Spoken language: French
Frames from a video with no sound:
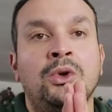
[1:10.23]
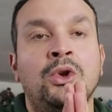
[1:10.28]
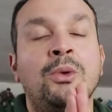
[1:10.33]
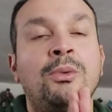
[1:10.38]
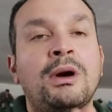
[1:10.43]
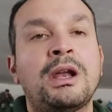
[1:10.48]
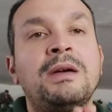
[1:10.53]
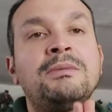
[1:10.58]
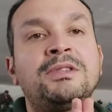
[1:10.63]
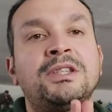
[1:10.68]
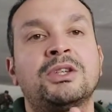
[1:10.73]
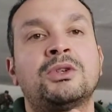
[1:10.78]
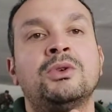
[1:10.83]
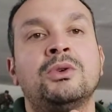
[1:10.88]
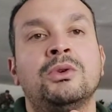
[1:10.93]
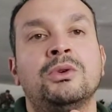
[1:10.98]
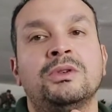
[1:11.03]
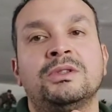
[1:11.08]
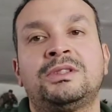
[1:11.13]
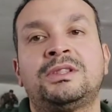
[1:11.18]
Le problème, c'est
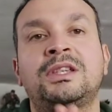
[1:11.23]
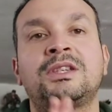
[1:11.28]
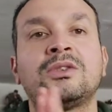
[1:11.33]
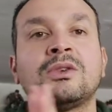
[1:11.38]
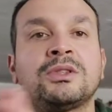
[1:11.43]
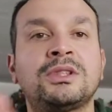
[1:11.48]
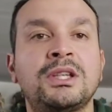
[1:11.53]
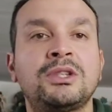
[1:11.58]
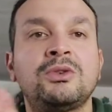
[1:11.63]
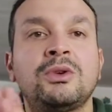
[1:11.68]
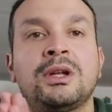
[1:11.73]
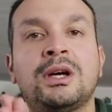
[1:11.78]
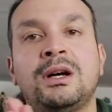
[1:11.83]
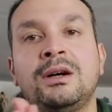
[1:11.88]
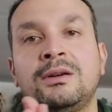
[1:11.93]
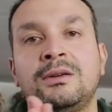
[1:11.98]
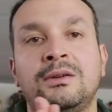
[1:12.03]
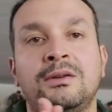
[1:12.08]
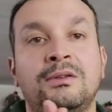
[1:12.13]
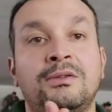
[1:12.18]
que ces
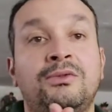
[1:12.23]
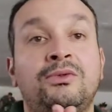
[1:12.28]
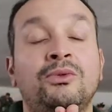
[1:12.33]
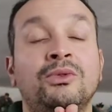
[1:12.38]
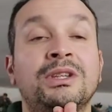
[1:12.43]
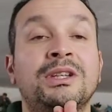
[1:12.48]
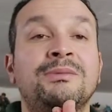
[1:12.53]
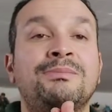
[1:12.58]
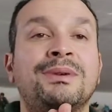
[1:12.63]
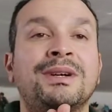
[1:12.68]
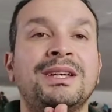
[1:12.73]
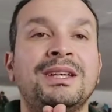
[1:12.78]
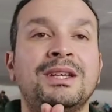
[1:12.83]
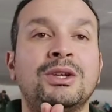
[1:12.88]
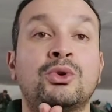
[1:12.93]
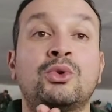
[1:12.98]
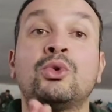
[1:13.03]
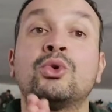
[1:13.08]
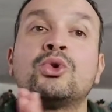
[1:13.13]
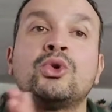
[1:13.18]
enseignes-là font des
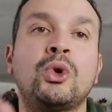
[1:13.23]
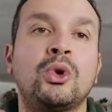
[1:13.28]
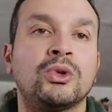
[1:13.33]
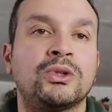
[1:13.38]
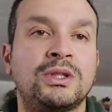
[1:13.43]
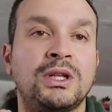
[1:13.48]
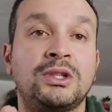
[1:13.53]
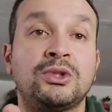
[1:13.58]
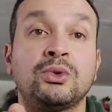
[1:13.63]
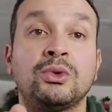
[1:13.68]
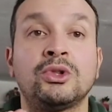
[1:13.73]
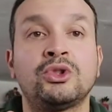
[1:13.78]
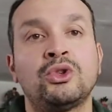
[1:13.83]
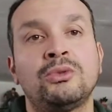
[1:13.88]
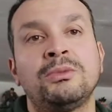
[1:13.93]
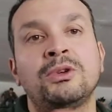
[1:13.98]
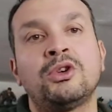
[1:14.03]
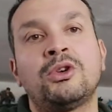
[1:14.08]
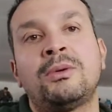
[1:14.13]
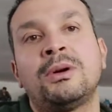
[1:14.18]
prix concurrentiels sur les
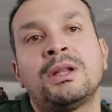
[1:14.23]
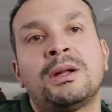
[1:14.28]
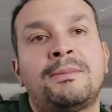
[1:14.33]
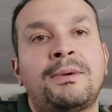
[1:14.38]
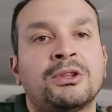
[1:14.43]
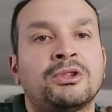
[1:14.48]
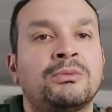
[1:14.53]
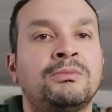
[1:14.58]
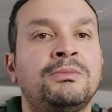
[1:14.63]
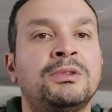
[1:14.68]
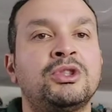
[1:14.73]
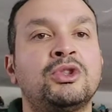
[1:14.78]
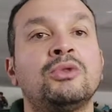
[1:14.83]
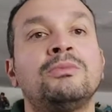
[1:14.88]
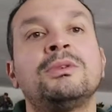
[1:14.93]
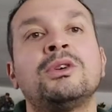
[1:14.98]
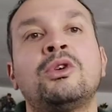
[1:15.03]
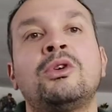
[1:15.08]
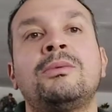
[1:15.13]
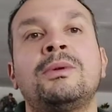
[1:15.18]
jeux de Micromania. Par exemple, les
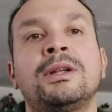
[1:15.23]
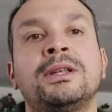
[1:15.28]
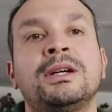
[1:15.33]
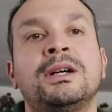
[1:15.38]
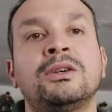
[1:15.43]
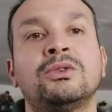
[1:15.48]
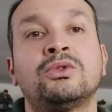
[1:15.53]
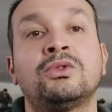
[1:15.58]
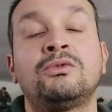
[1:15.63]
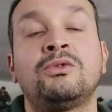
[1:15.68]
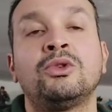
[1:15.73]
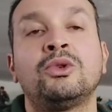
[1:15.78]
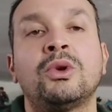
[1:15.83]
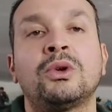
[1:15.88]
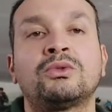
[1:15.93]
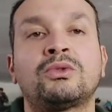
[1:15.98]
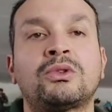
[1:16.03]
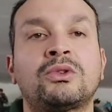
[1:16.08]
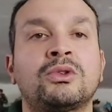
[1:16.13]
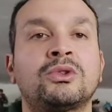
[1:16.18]
jeux de Micromania sont
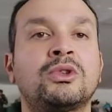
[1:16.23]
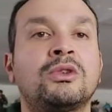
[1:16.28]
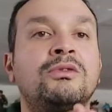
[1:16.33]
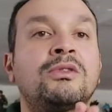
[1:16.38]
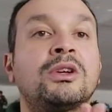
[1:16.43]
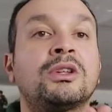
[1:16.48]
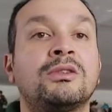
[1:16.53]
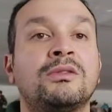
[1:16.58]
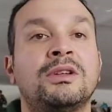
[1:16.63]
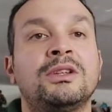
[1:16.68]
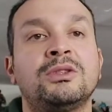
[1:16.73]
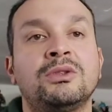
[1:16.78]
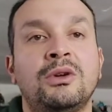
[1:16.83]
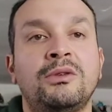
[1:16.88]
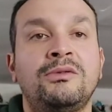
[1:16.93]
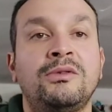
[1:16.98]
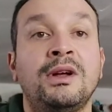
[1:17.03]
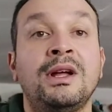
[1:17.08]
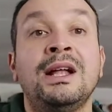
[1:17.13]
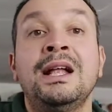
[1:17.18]
vendus à
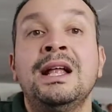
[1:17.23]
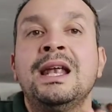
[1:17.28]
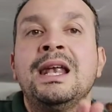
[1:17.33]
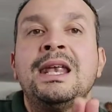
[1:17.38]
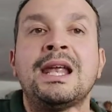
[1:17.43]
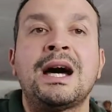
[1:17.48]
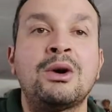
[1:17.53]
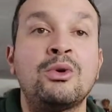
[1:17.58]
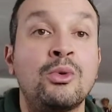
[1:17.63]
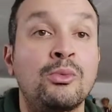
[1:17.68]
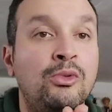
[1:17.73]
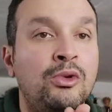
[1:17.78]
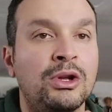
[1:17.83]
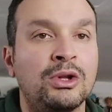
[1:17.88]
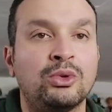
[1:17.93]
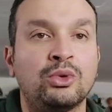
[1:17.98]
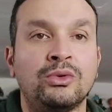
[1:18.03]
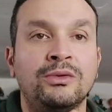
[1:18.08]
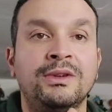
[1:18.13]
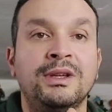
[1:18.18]
69,99, là où on
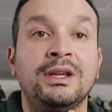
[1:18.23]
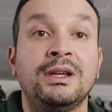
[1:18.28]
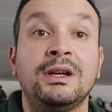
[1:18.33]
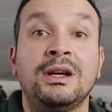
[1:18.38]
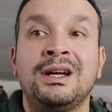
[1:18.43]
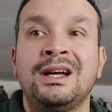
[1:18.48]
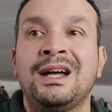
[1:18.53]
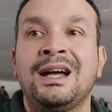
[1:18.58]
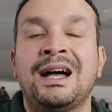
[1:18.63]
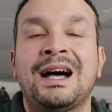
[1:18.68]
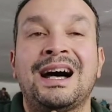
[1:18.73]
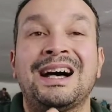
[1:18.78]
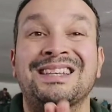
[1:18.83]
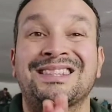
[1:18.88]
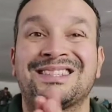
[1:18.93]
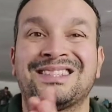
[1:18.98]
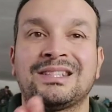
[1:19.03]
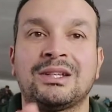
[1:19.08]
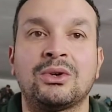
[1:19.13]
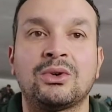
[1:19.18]
peut les trouver
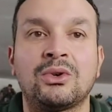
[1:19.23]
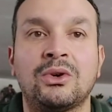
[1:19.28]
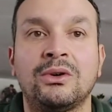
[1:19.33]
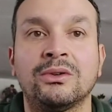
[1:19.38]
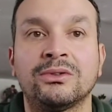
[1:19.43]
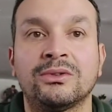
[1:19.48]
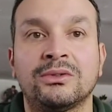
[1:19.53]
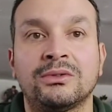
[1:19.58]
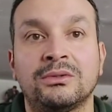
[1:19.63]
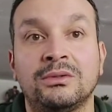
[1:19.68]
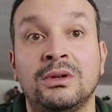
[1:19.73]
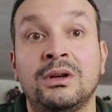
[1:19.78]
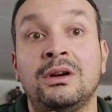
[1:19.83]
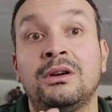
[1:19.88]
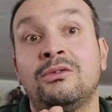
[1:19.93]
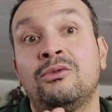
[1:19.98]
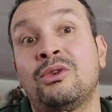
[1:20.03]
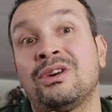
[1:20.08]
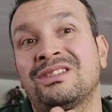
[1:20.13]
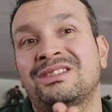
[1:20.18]
à 50,
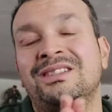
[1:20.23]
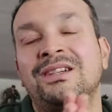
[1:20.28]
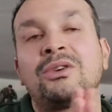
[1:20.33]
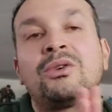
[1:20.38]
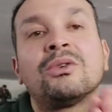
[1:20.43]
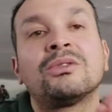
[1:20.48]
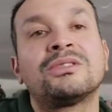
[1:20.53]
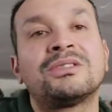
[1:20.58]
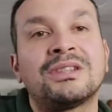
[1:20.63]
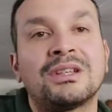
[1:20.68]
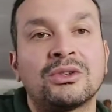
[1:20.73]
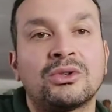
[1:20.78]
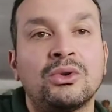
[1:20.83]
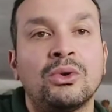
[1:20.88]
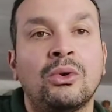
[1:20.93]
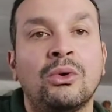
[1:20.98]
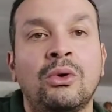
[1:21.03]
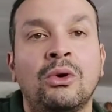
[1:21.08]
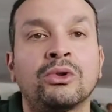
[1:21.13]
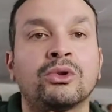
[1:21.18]
voire
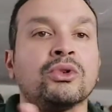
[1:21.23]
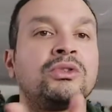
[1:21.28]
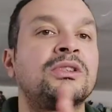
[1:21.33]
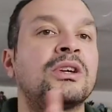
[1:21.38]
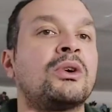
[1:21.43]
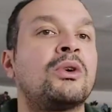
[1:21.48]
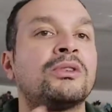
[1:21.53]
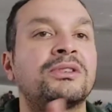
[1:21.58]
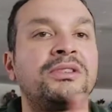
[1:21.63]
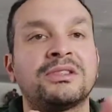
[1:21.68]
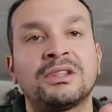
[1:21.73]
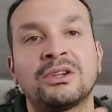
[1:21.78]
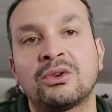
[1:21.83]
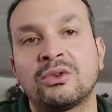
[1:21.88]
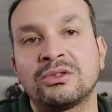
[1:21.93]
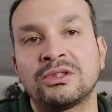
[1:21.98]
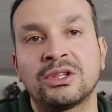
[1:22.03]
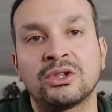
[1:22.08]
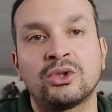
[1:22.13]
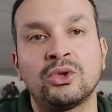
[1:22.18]
55 euros, entre 50 et
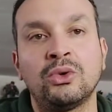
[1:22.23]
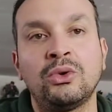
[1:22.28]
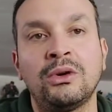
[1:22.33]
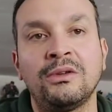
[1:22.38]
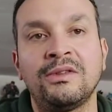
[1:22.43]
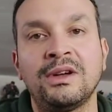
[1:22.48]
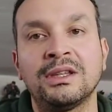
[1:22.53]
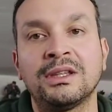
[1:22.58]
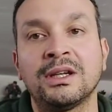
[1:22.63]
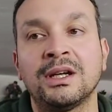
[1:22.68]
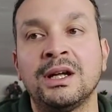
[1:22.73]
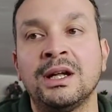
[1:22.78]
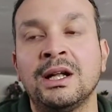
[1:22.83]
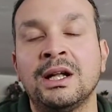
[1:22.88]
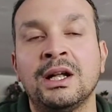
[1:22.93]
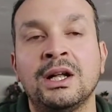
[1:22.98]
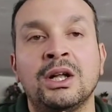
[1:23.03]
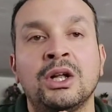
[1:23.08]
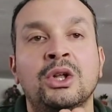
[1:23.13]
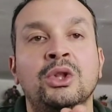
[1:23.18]
55 euros, en fait,
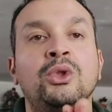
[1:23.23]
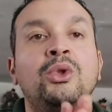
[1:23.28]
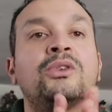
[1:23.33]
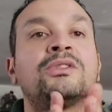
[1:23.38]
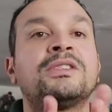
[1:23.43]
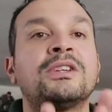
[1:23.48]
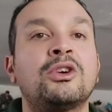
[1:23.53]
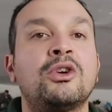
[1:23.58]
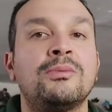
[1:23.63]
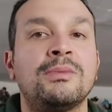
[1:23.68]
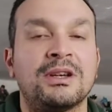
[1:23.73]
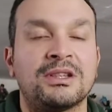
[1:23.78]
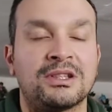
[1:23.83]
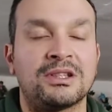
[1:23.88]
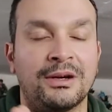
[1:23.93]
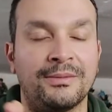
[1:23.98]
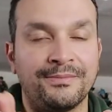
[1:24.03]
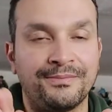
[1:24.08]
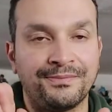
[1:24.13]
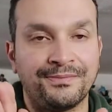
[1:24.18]
dans ces
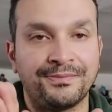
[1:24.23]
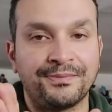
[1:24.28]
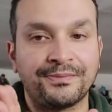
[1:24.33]
commerces-là.